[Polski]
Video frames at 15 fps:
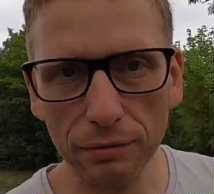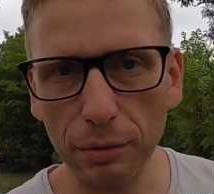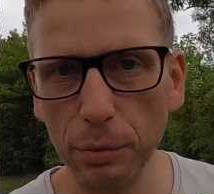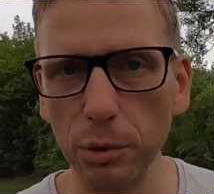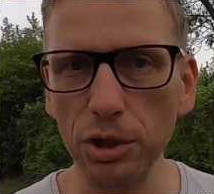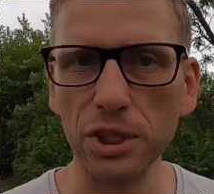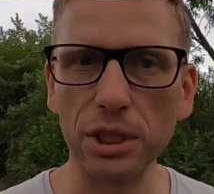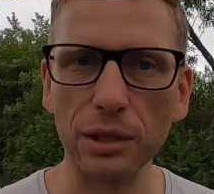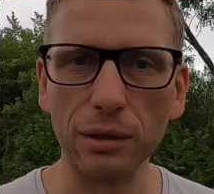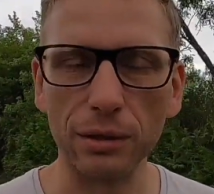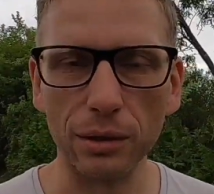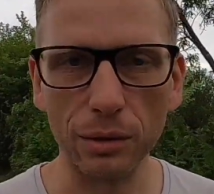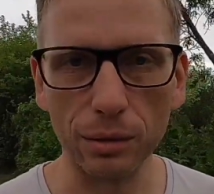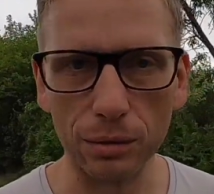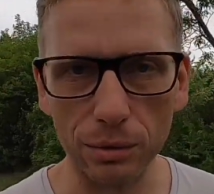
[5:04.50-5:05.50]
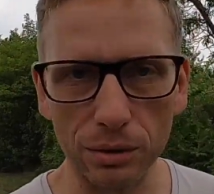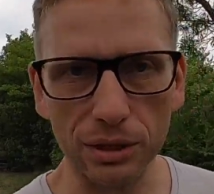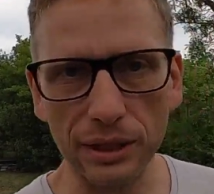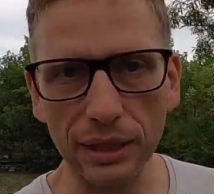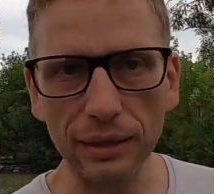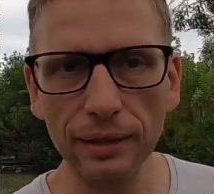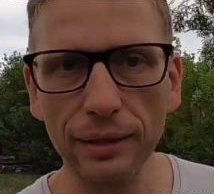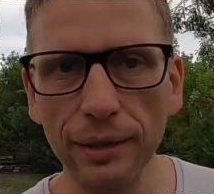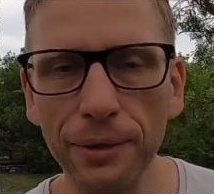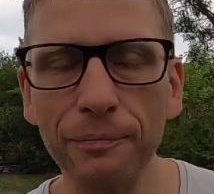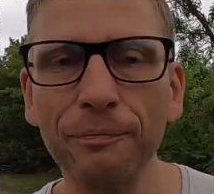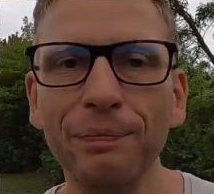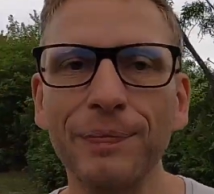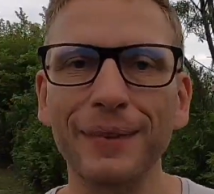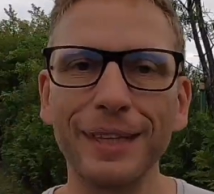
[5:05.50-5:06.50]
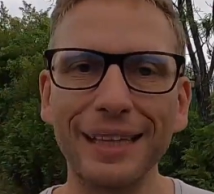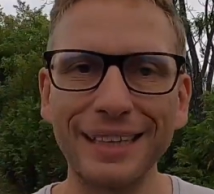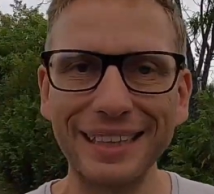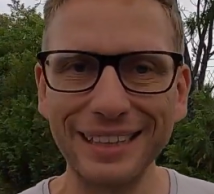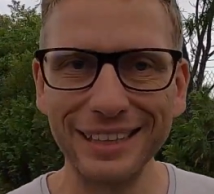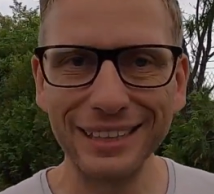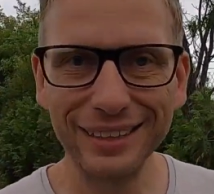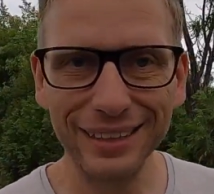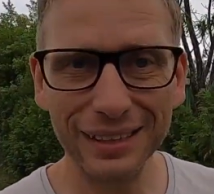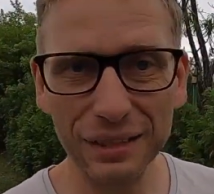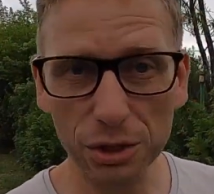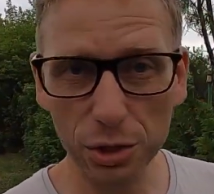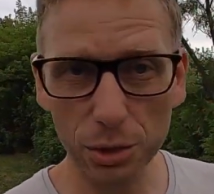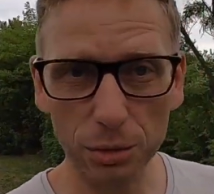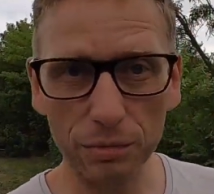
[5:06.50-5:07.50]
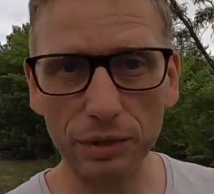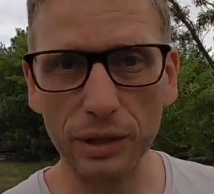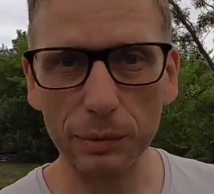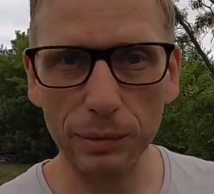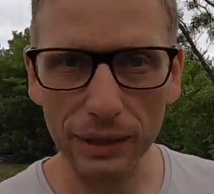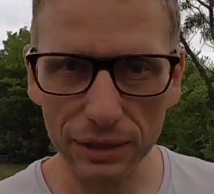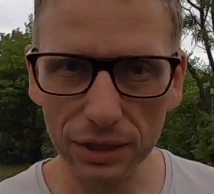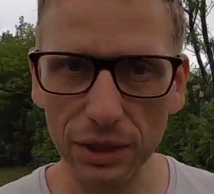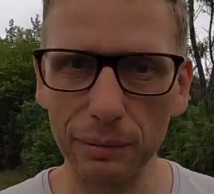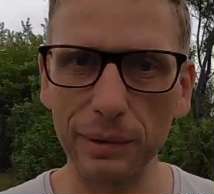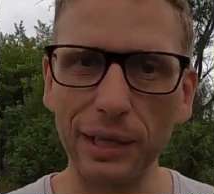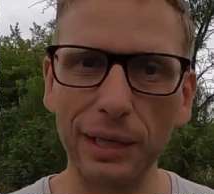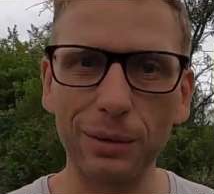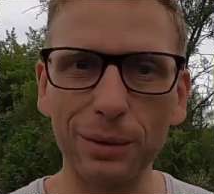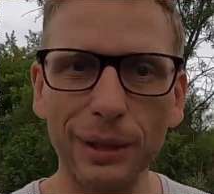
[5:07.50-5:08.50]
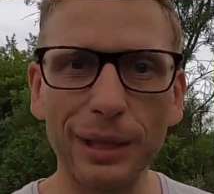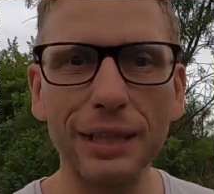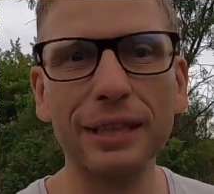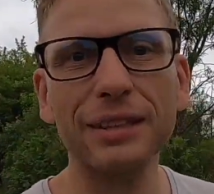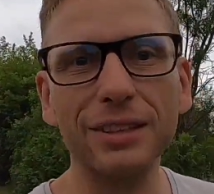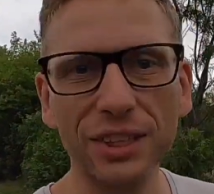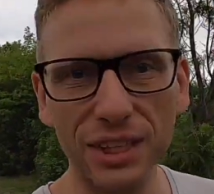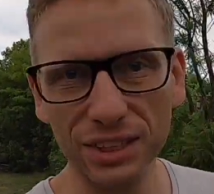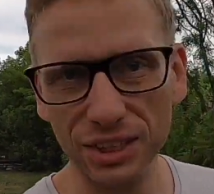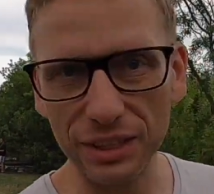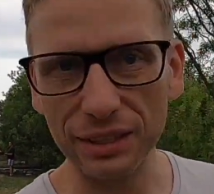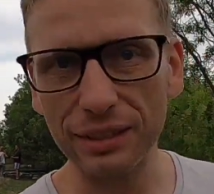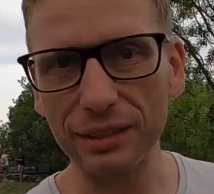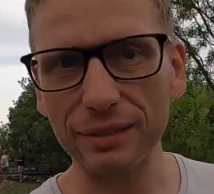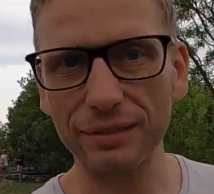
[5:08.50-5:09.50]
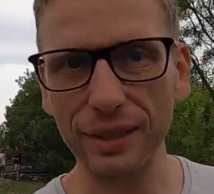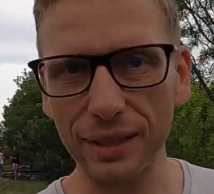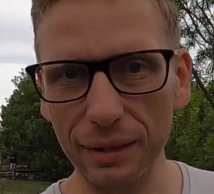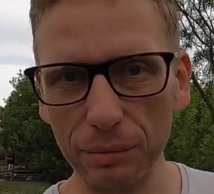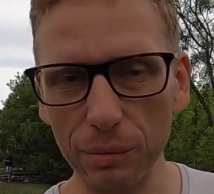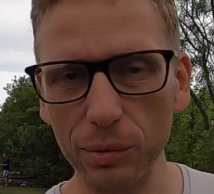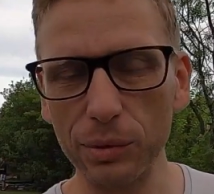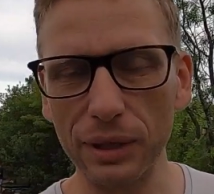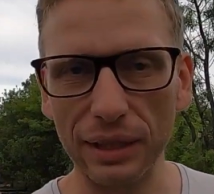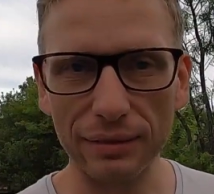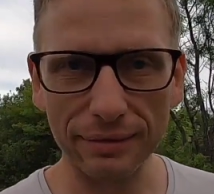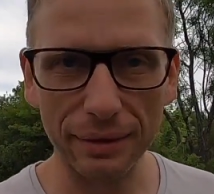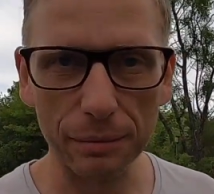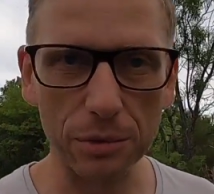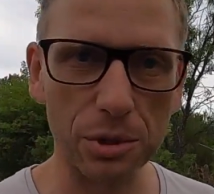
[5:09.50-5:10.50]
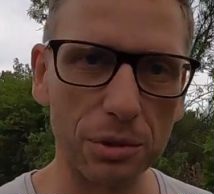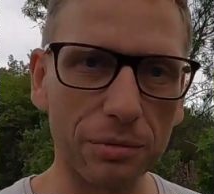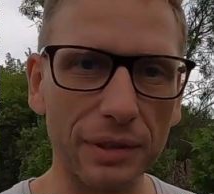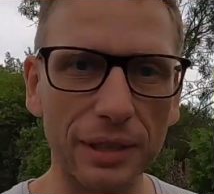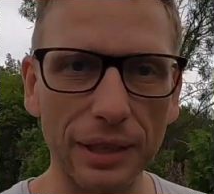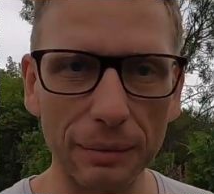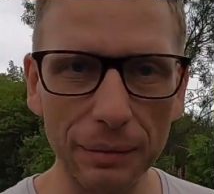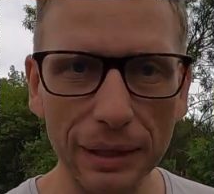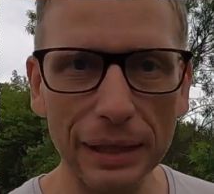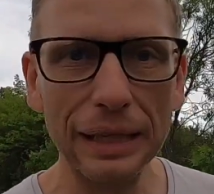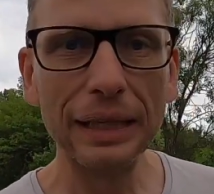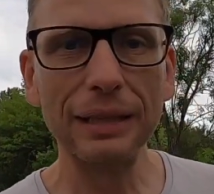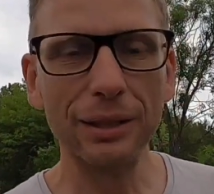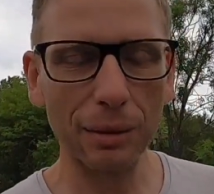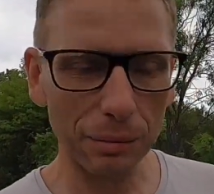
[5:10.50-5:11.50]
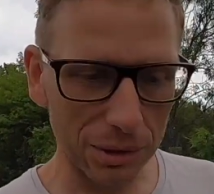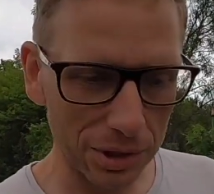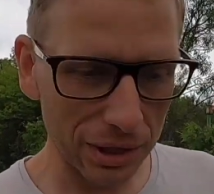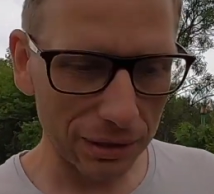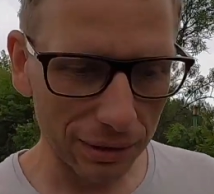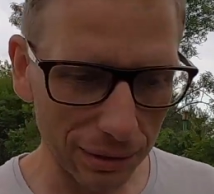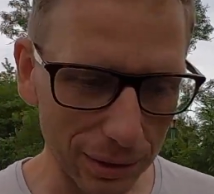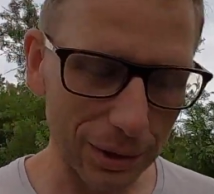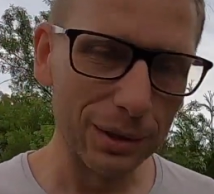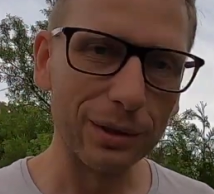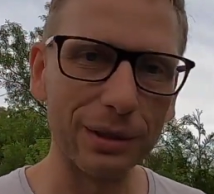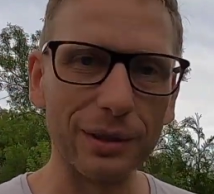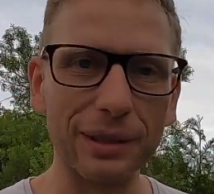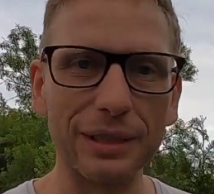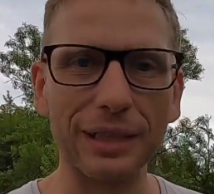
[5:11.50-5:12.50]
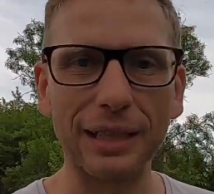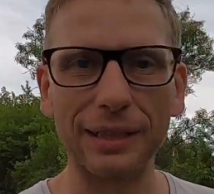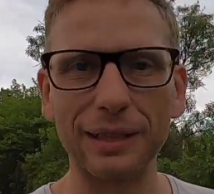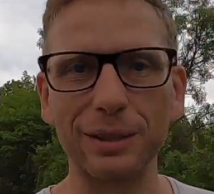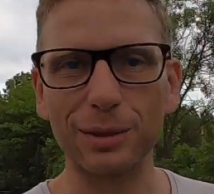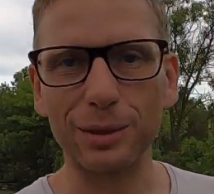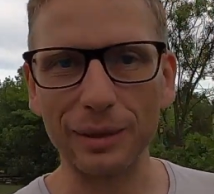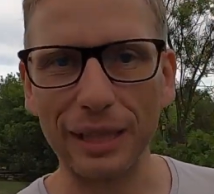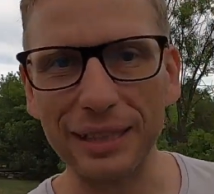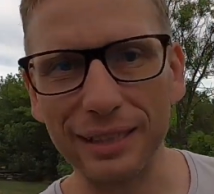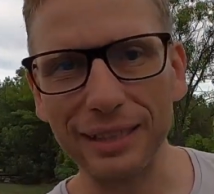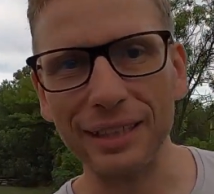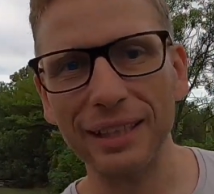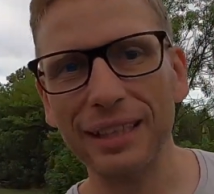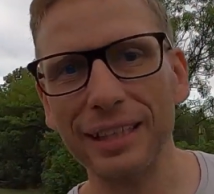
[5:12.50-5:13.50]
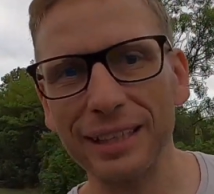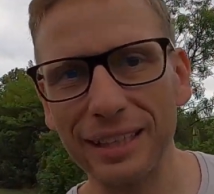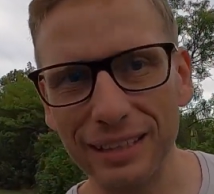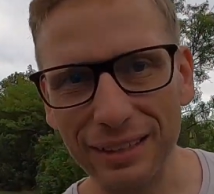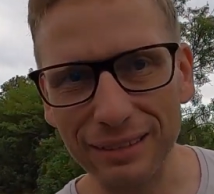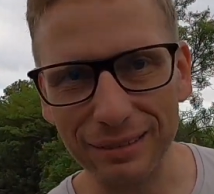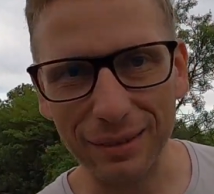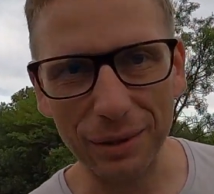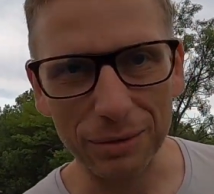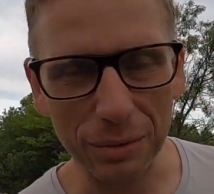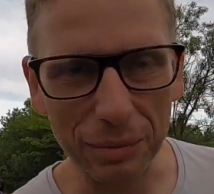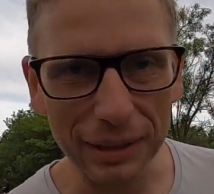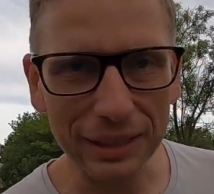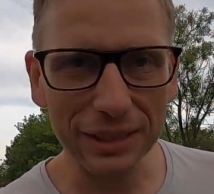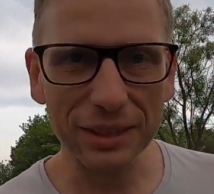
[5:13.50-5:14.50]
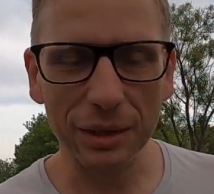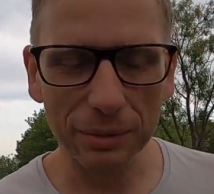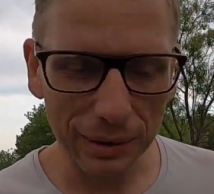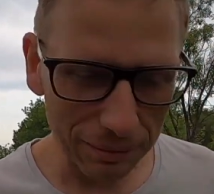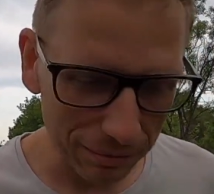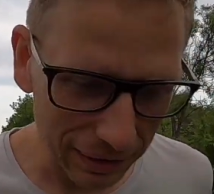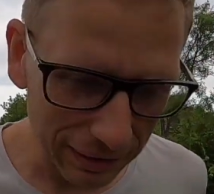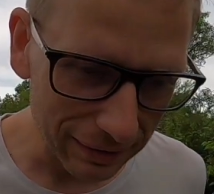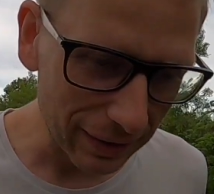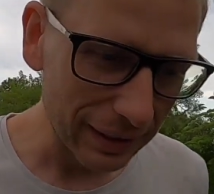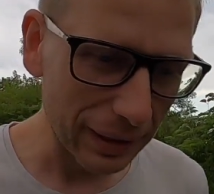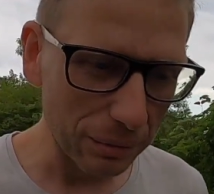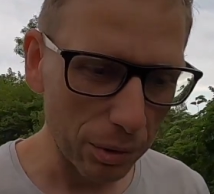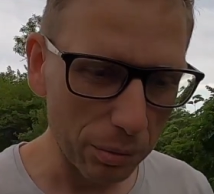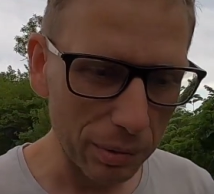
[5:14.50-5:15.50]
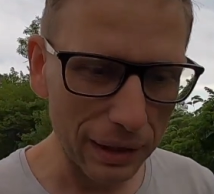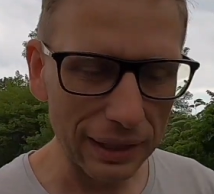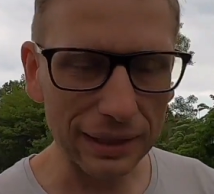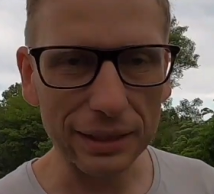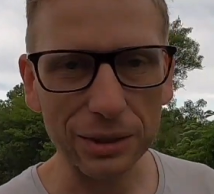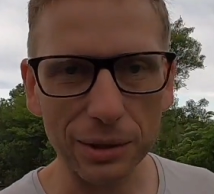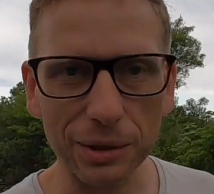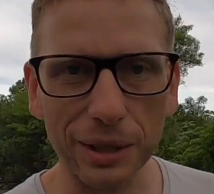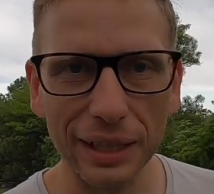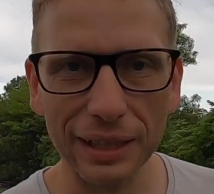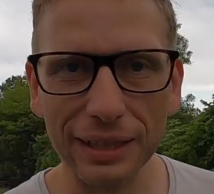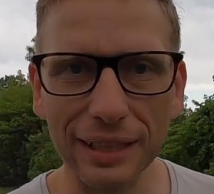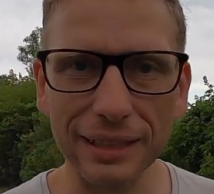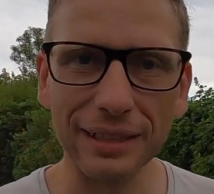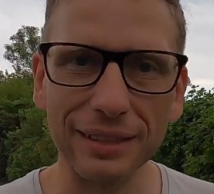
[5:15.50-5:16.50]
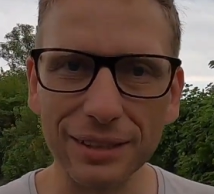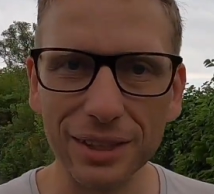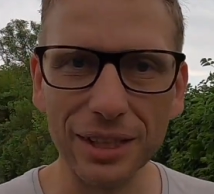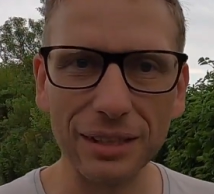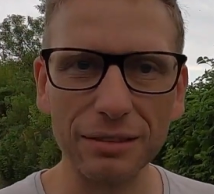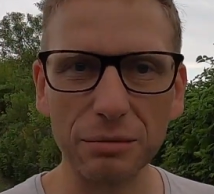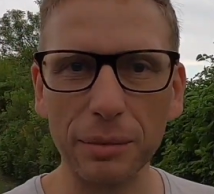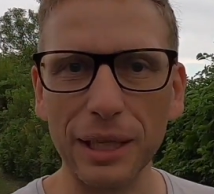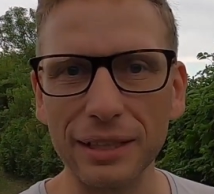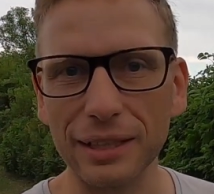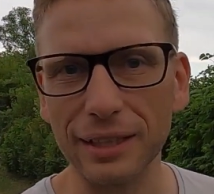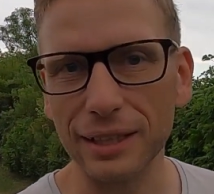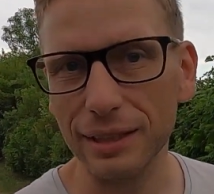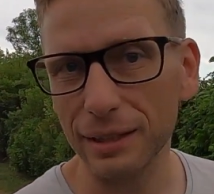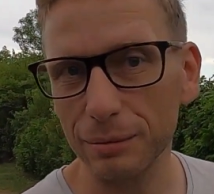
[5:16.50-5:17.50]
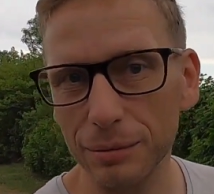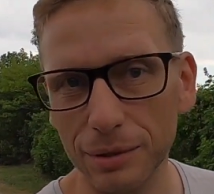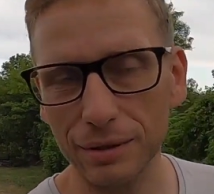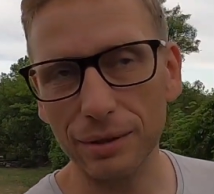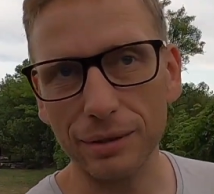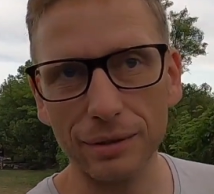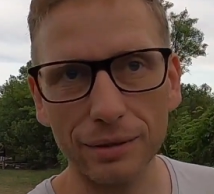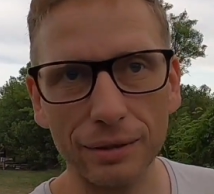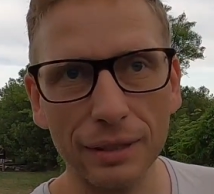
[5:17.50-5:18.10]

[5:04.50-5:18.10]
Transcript: wypuści go do ogródka. Jeśli ten żółwik będzie miał dzieci z takim bułgarskim żółwikiem, to może dojść do jakiejś totalnej katastrofy. Pan nie chciał nam więcej tam opowiadać o genetycznych zmianach, jakie by to,